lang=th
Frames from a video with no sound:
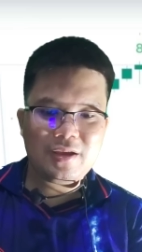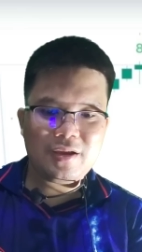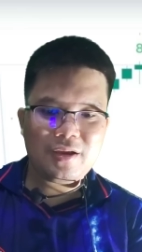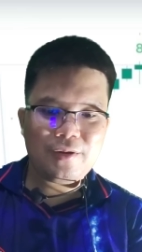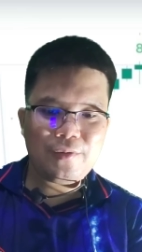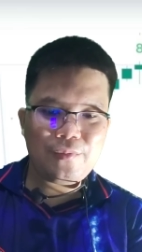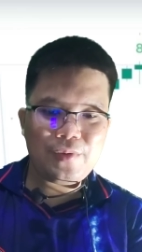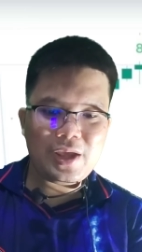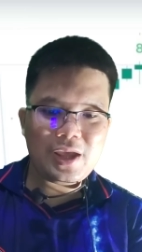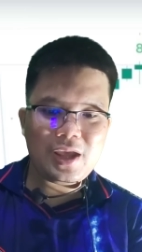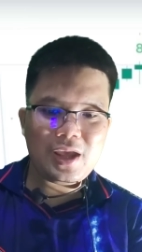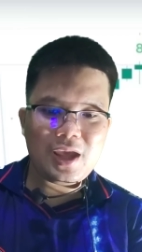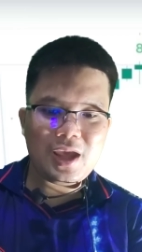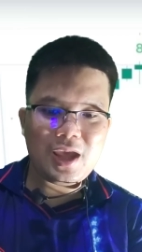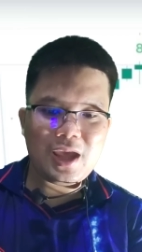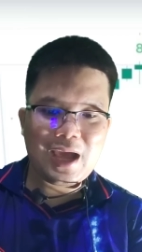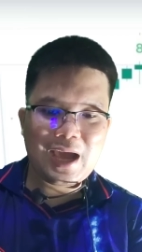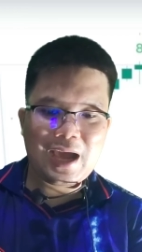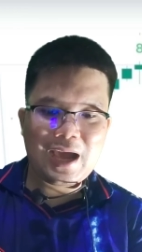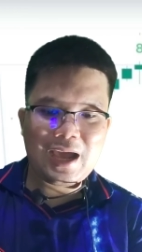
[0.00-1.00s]
คือ วี เอ
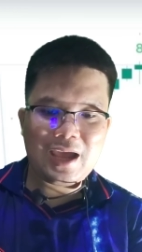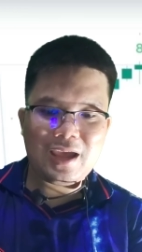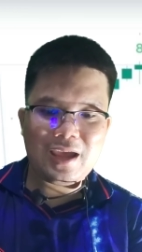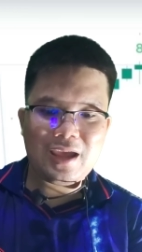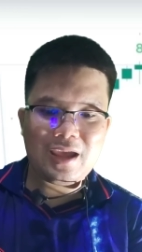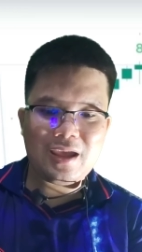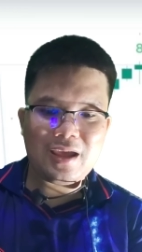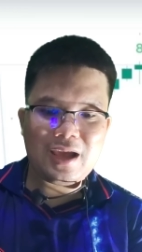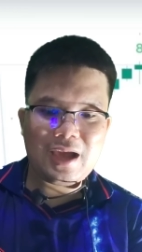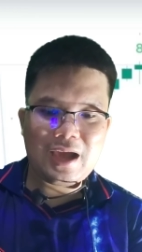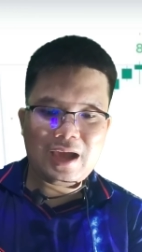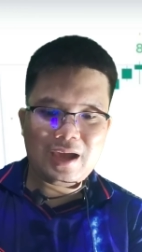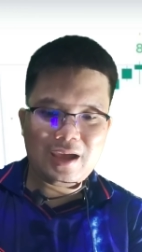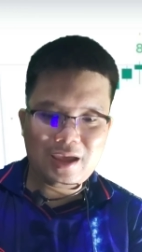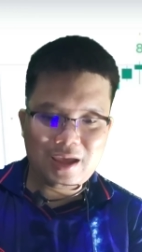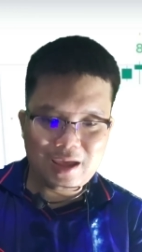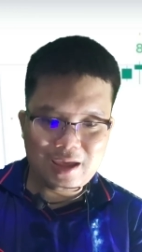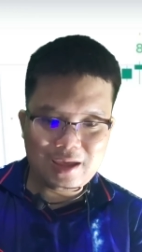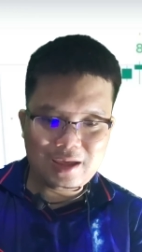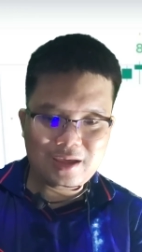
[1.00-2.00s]
อาร์
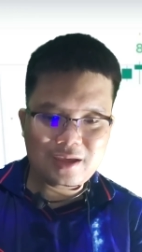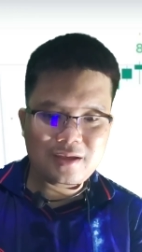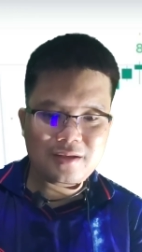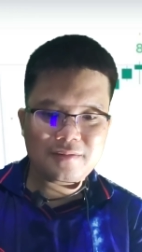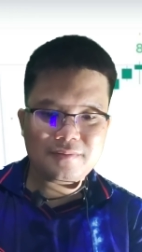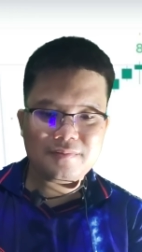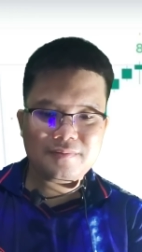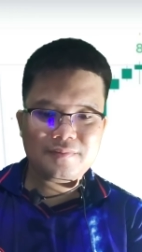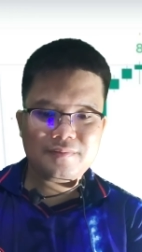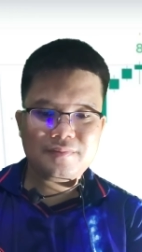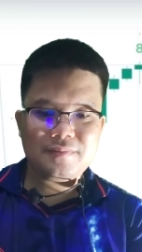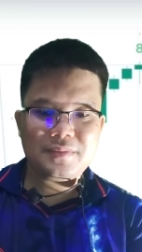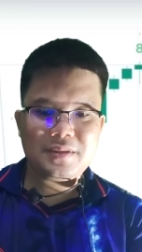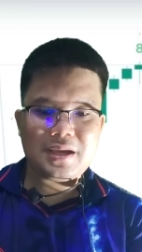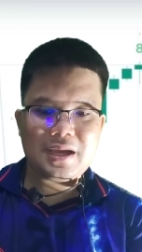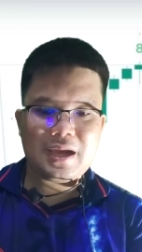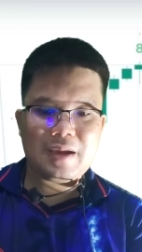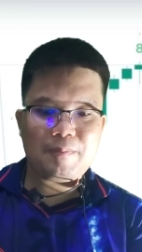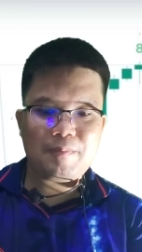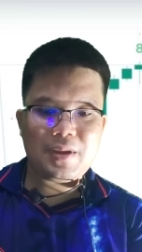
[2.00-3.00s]
เอ
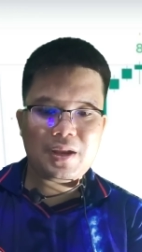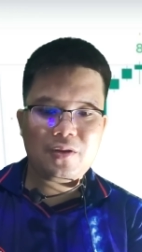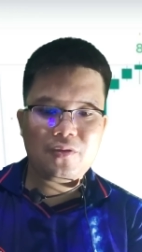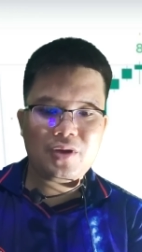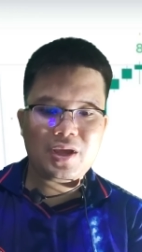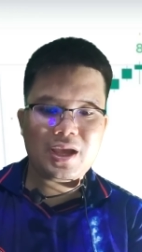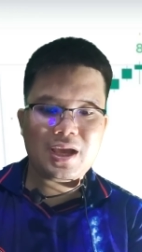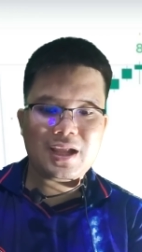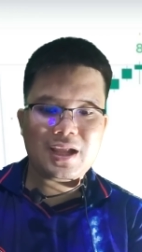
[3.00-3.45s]
นะครับเป็นหน่ว